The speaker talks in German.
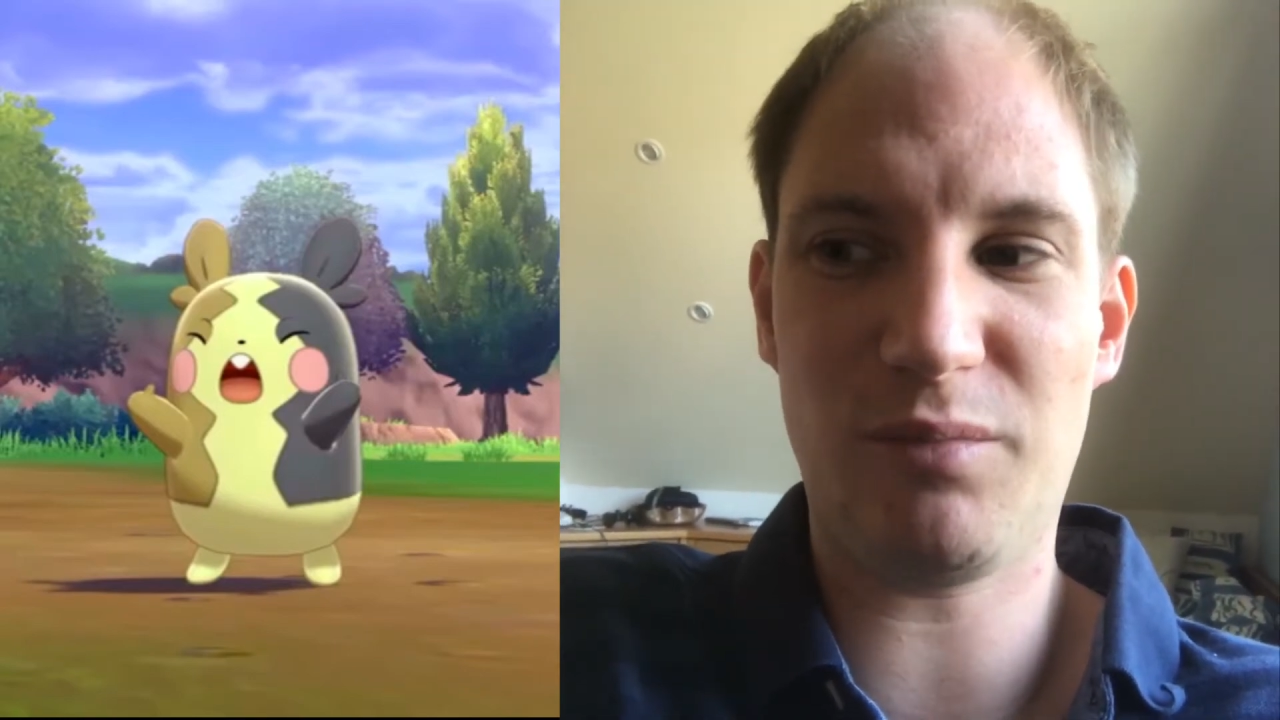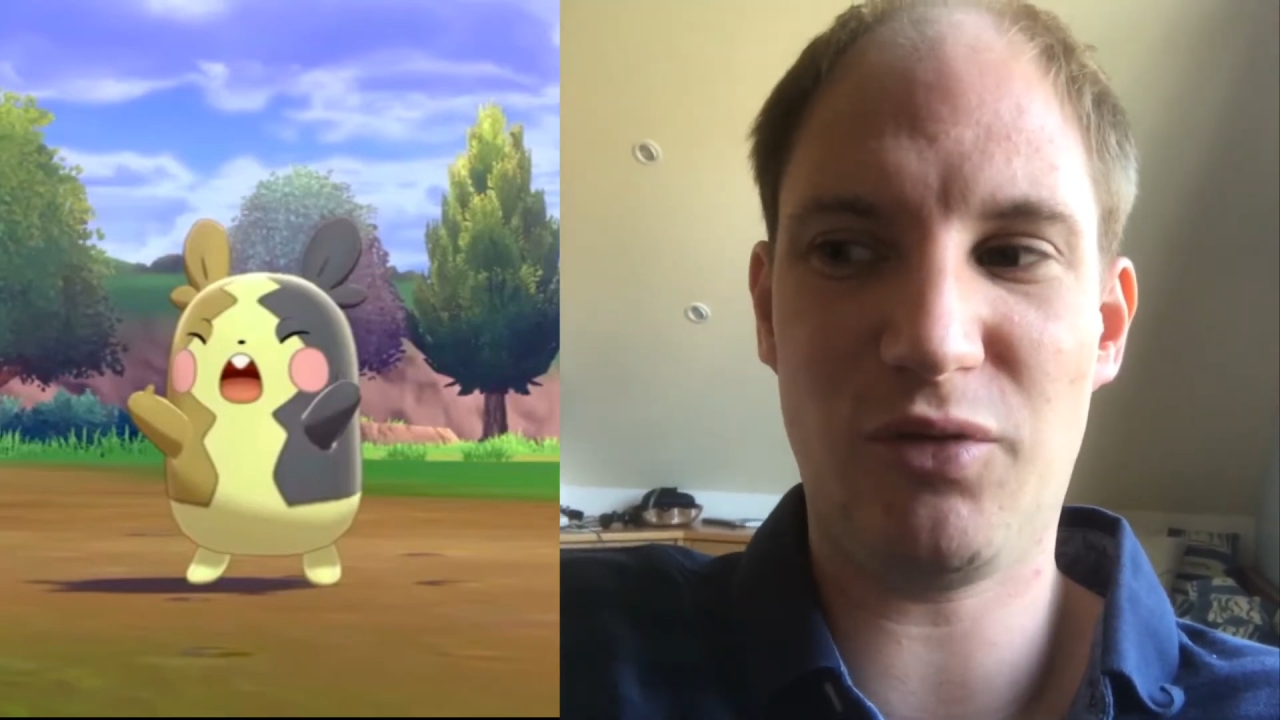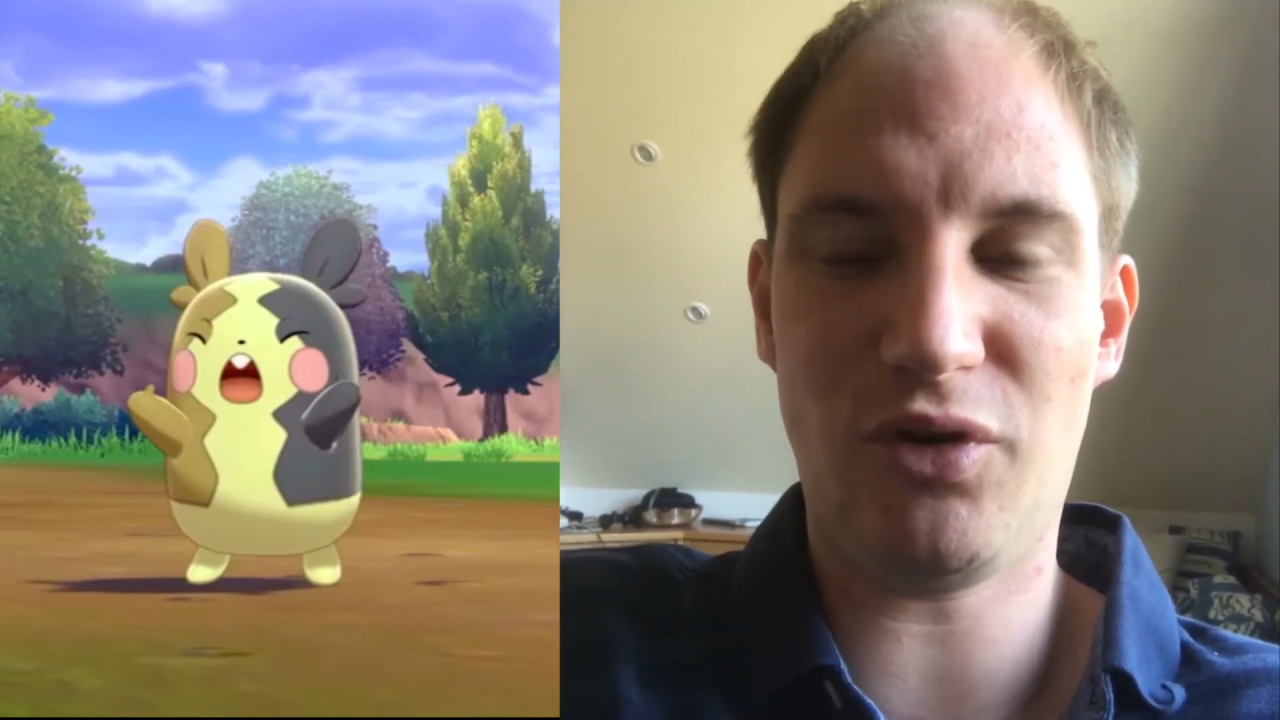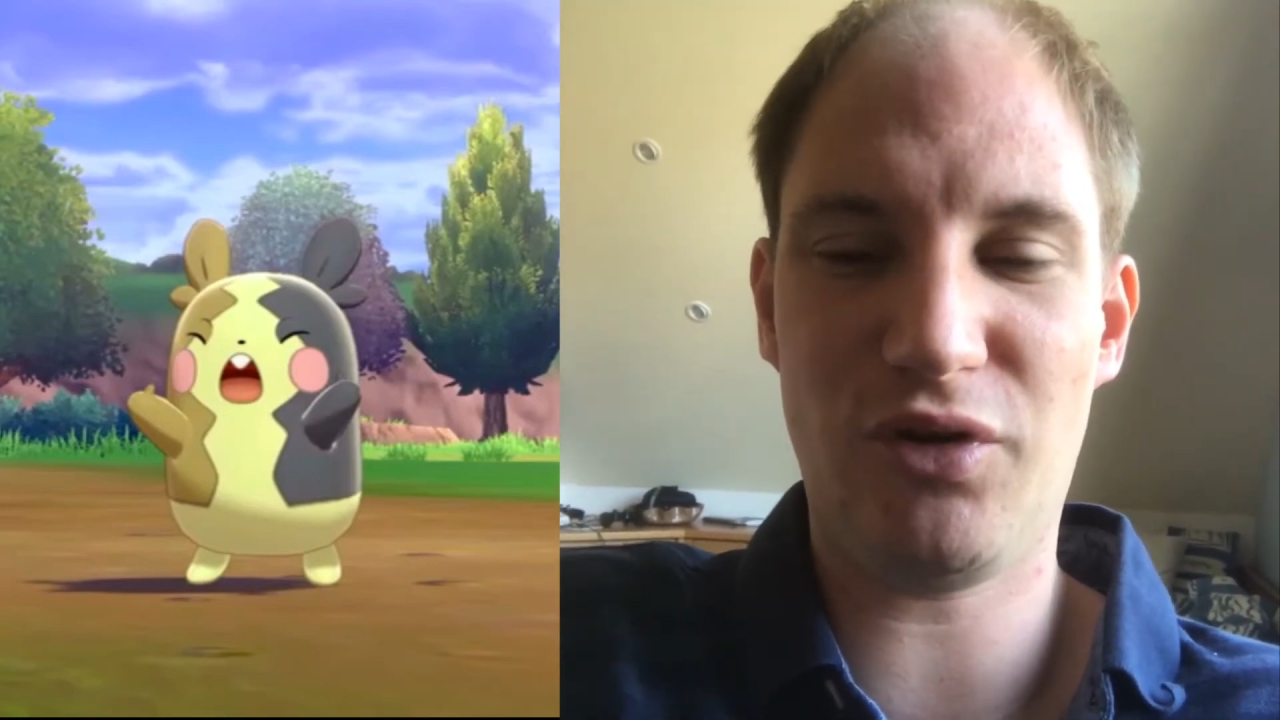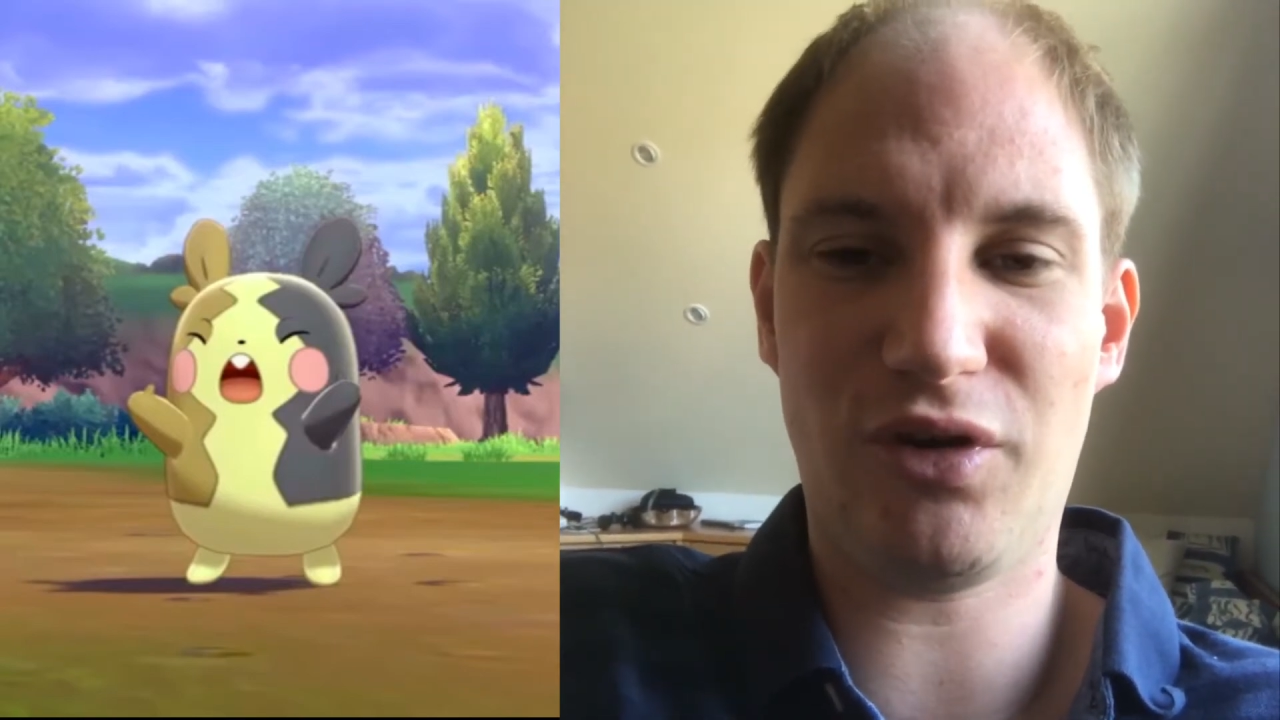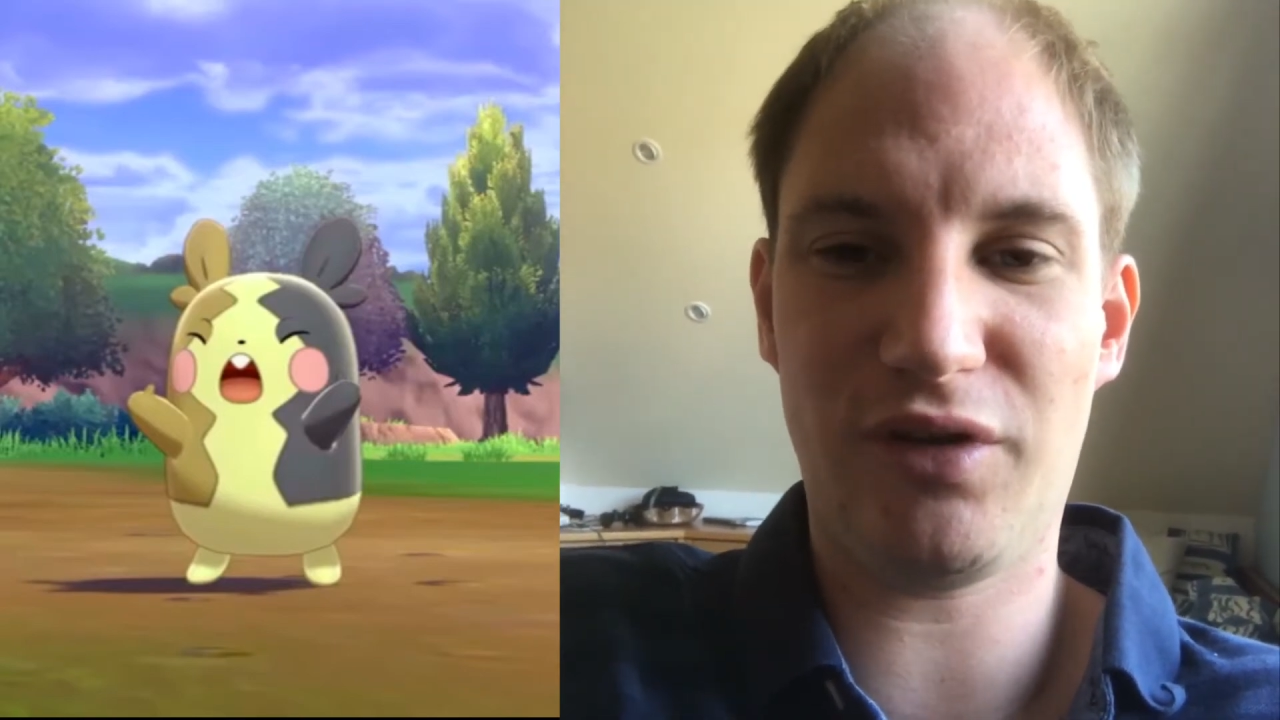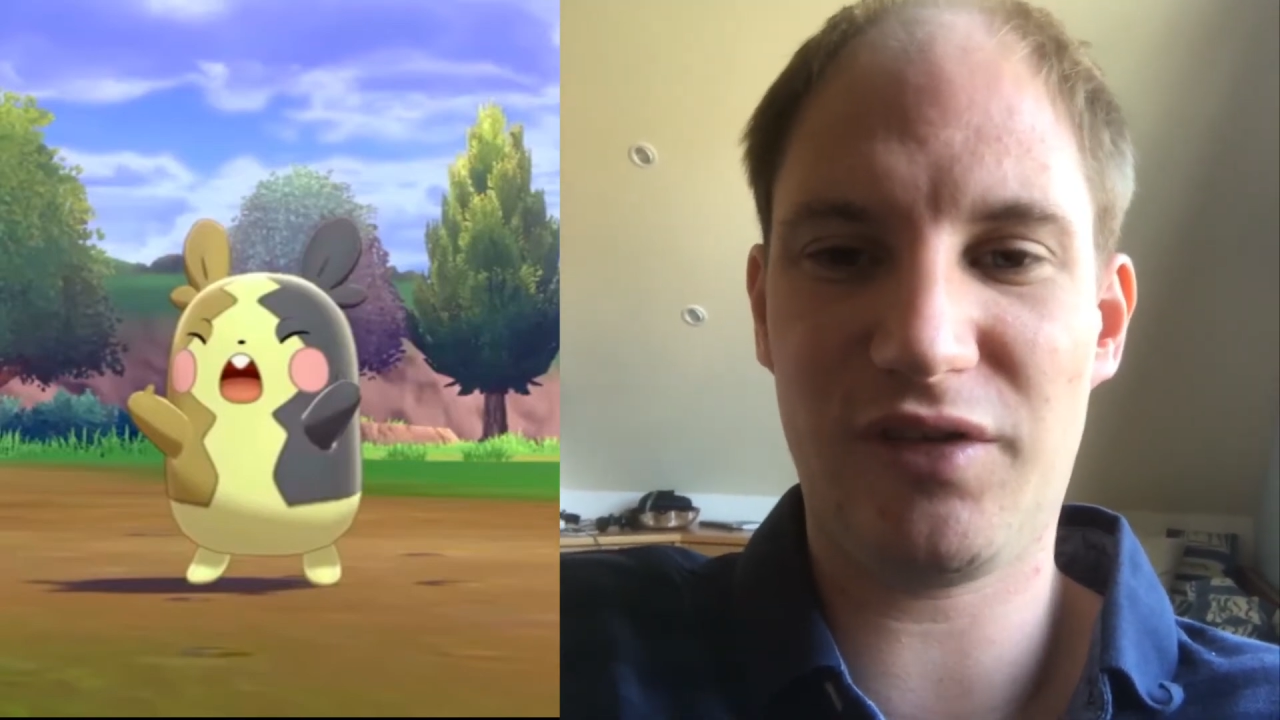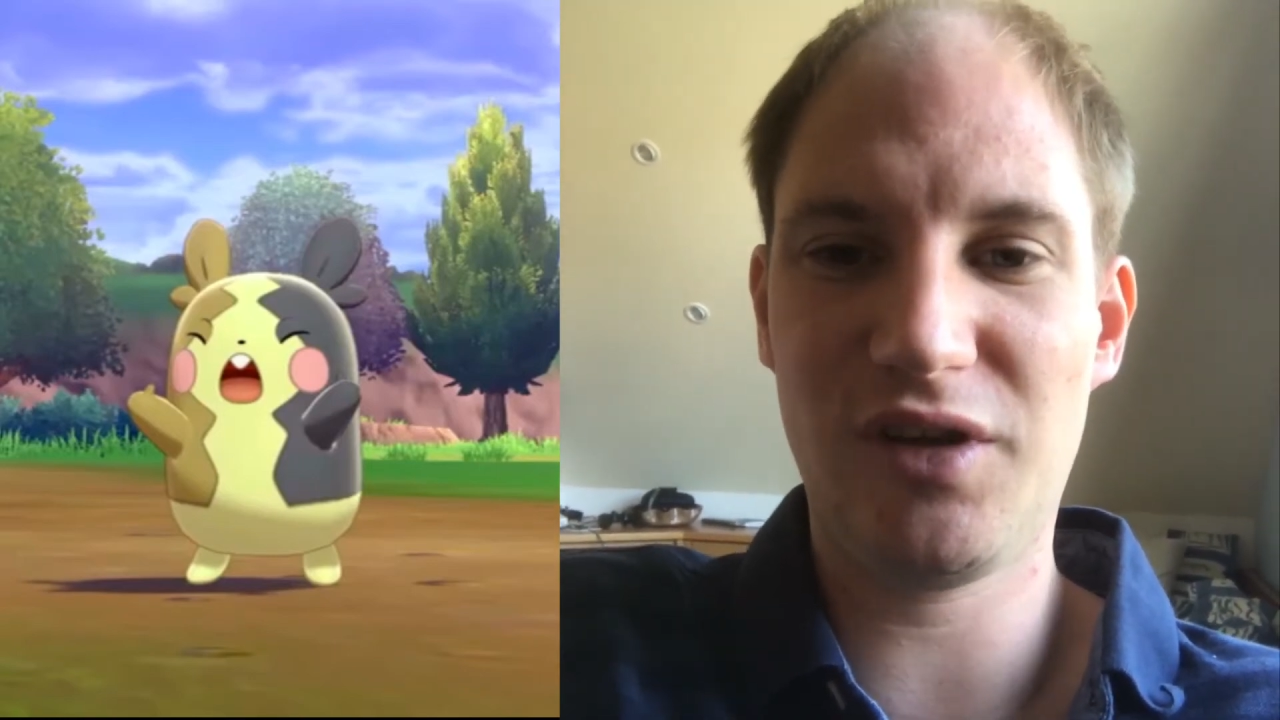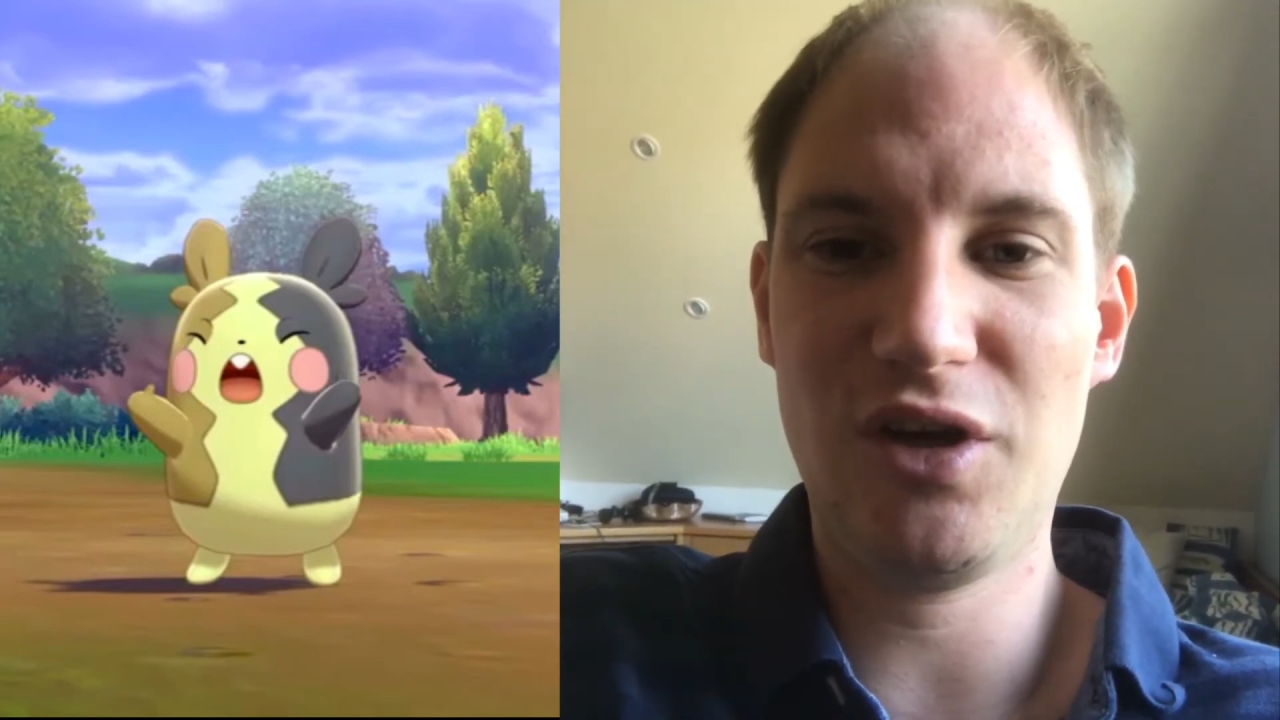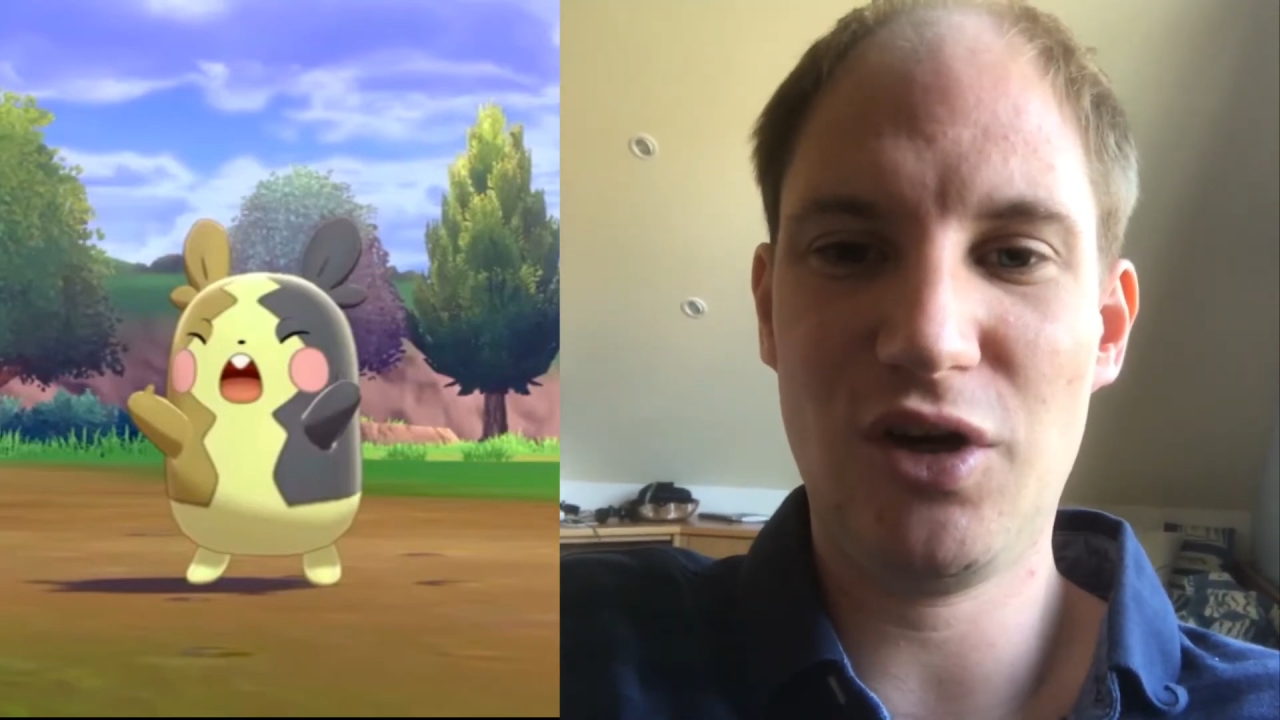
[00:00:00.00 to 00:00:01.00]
Besonderes.